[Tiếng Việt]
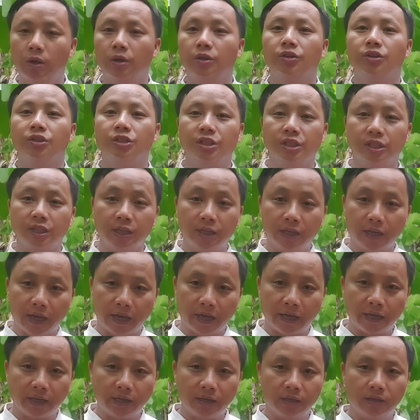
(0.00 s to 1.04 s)
xí
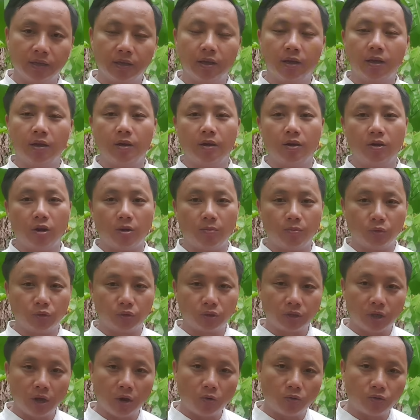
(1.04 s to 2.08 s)
nành là một
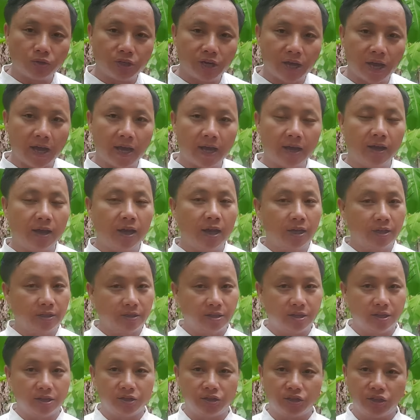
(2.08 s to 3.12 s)
thâu trà
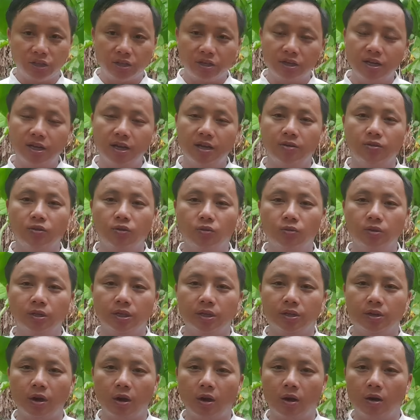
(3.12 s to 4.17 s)
tiền xí nhẹ nu thì
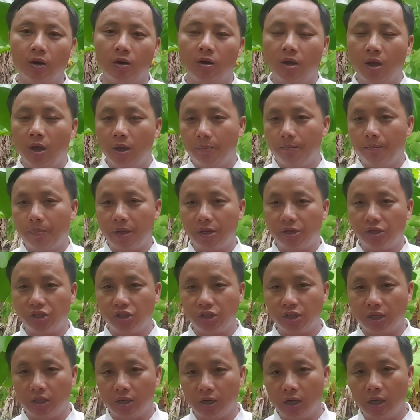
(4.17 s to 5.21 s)
nó bé
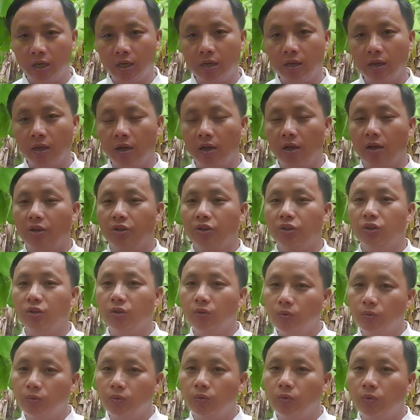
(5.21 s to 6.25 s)
xí
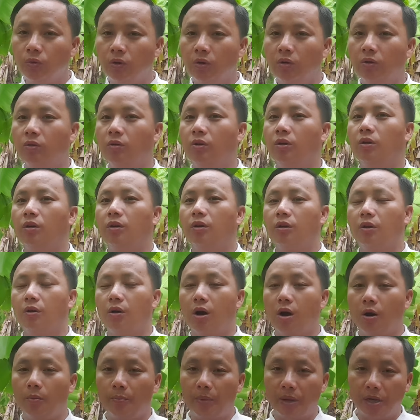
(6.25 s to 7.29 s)
nhu
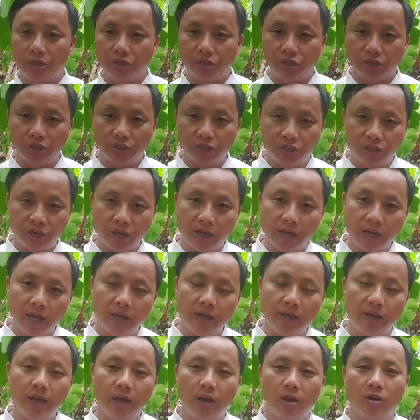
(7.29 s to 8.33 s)
ở ờ, bé xí
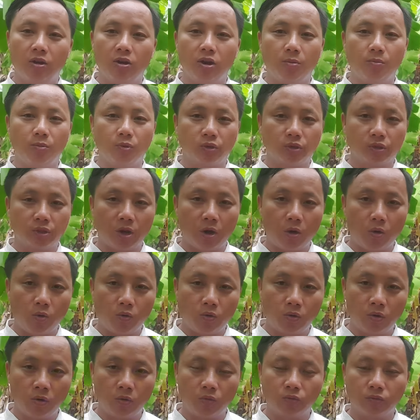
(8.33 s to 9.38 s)
chê là một thâu
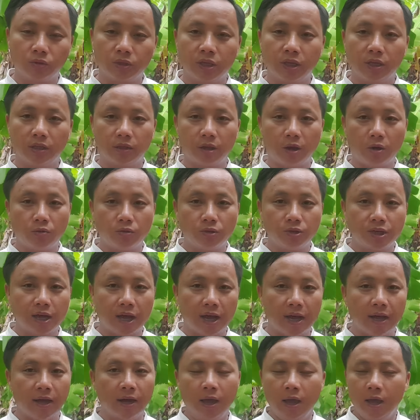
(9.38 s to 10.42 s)
không thiết thâu
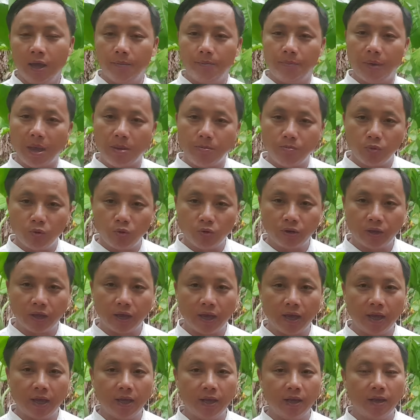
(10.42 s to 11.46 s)
ra bé mù
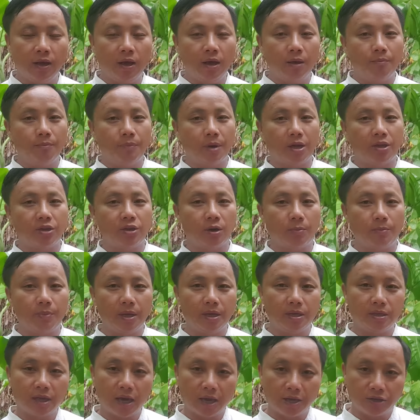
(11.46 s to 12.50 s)
kê mà giờ bé
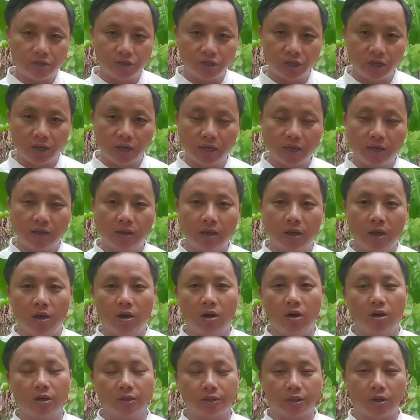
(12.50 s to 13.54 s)
chay chê
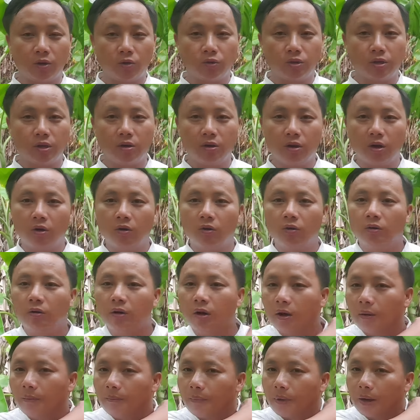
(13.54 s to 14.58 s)
họ thâu cho lầu
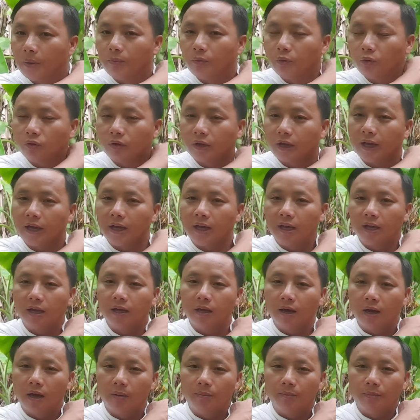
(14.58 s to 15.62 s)
mà mù kê
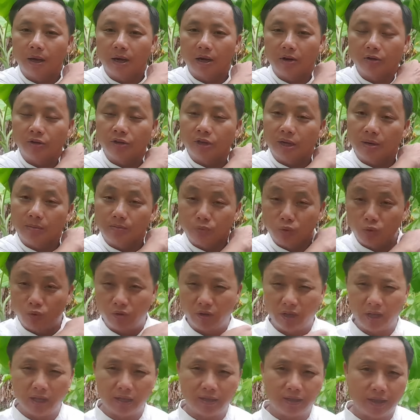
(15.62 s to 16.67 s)
mà lấy dân mù
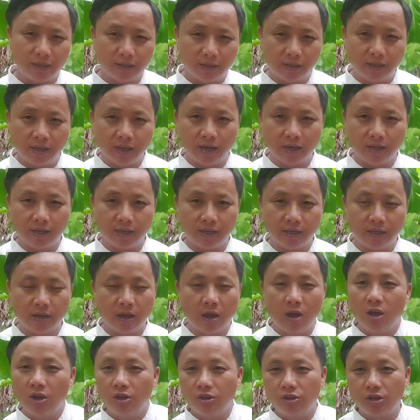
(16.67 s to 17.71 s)
kê thì tiền đi
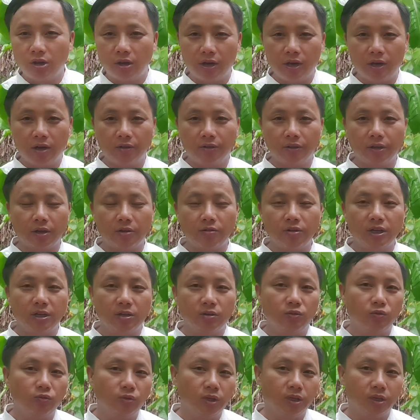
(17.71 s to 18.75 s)
giờ li hòn tới nên
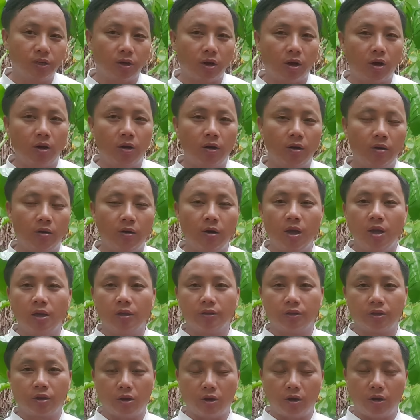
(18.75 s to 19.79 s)
nu này nó
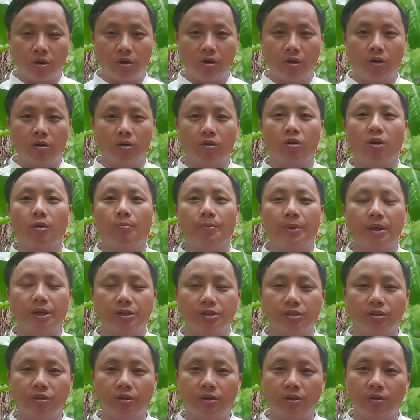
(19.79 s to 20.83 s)
thọ có bé
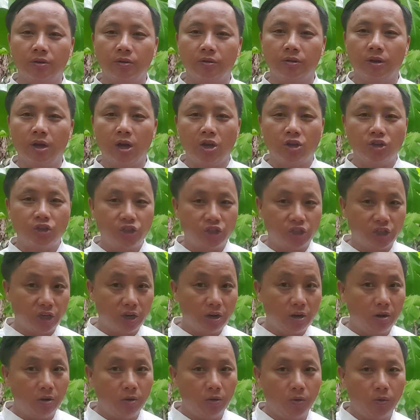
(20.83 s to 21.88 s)
sơ đờ xí
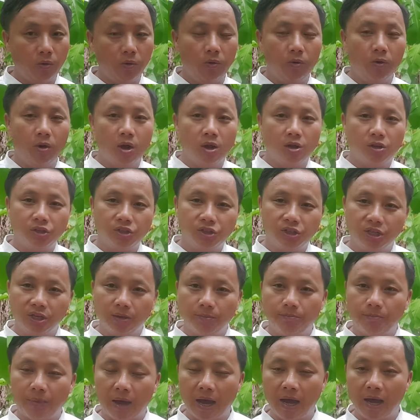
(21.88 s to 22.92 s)
lu xí
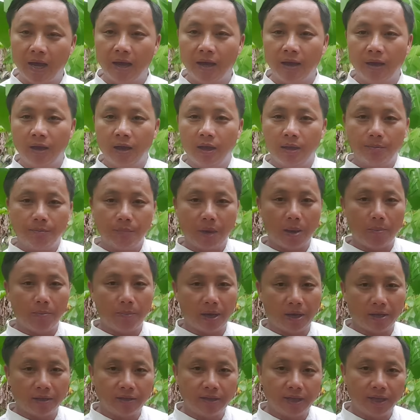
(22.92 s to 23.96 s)
ba mà
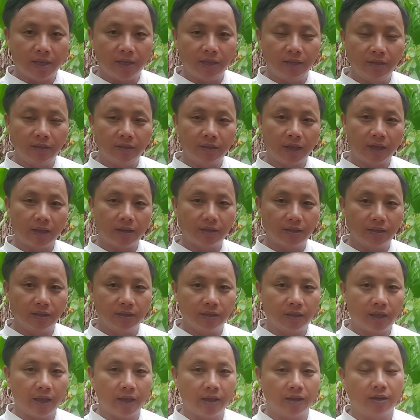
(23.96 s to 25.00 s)
mạn chê ít thành ít
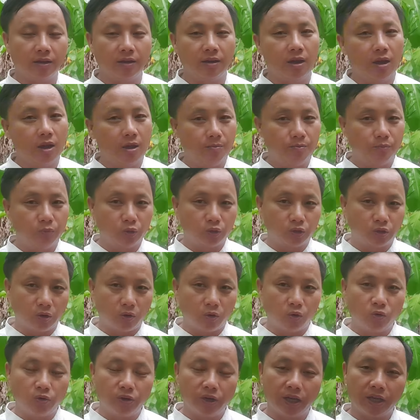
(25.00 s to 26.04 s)
thành một trầu
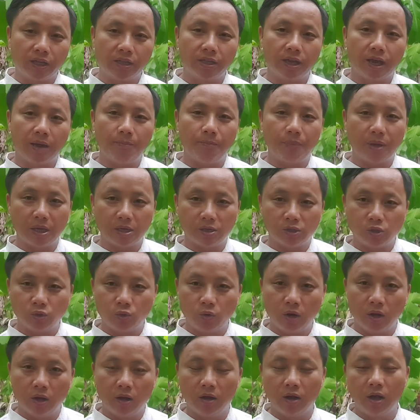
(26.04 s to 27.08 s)
luôn nâng giá bé
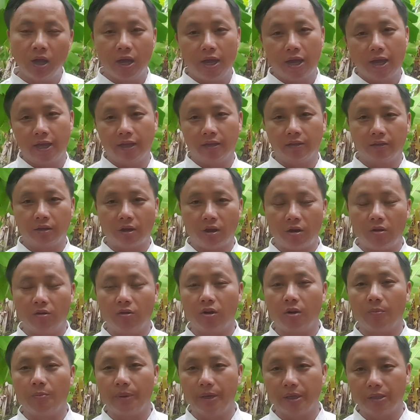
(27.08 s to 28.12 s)
xua ấy thọ
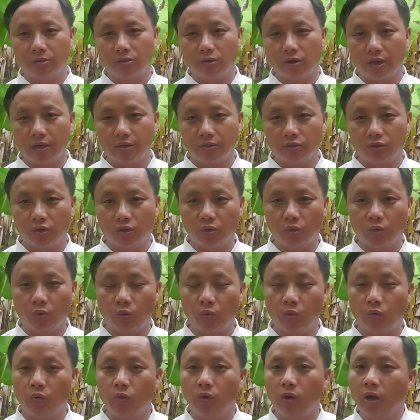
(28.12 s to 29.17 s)
có bé xua lên xua
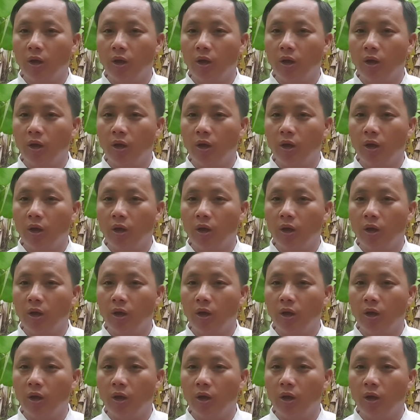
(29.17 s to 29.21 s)
tù